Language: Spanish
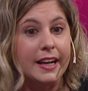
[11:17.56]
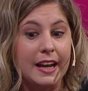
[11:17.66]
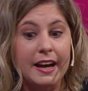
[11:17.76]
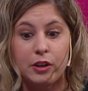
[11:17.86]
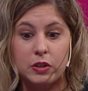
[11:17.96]

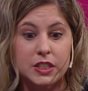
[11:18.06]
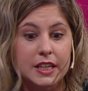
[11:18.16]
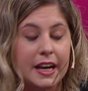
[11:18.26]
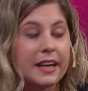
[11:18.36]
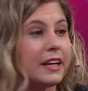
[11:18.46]
Claro,
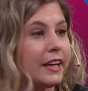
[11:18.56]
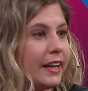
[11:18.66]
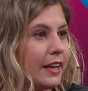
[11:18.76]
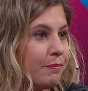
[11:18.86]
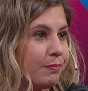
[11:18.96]
sí. Hay,
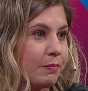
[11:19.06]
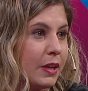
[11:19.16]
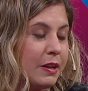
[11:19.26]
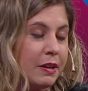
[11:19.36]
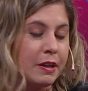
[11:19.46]
em,
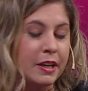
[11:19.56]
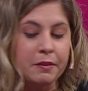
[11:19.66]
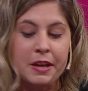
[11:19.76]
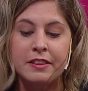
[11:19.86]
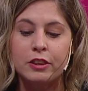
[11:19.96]

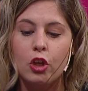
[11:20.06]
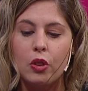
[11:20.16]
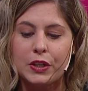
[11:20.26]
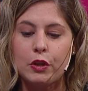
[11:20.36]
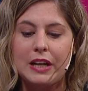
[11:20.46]
eh, en
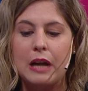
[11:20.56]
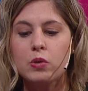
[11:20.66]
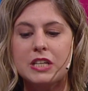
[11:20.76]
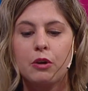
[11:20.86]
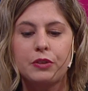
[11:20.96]
todo esto de la
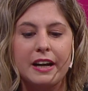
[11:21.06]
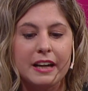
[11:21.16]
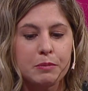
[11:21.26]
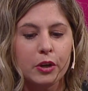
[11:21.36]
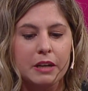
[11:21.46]
lucha contra el
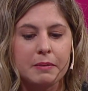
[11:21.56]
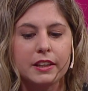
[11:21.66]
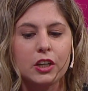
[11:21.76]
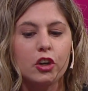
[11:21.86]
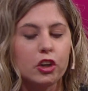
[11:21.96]
cambio
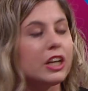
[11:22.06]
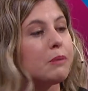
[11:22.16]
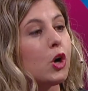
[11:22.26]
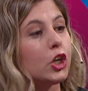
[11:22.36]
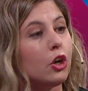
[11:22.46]
climático no
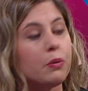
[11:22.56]
tenemos que